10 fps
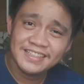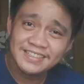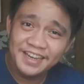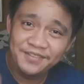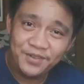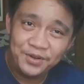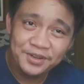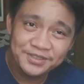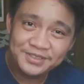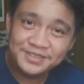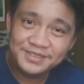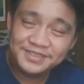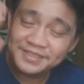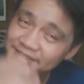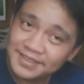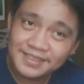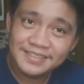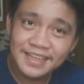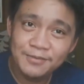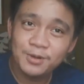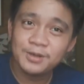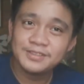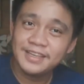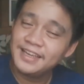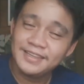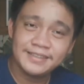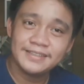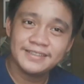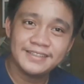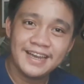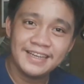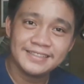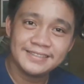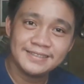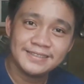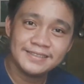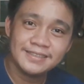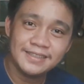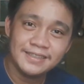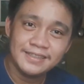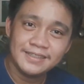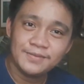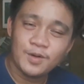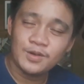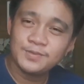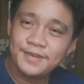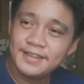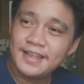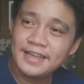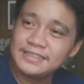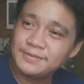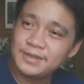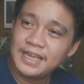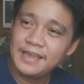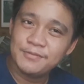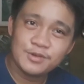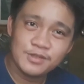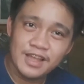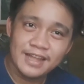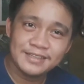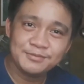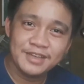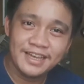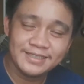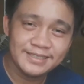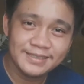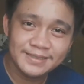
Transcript: Same old, same old day, guys. Focus pa rin tayo sa pagiging productive, guys.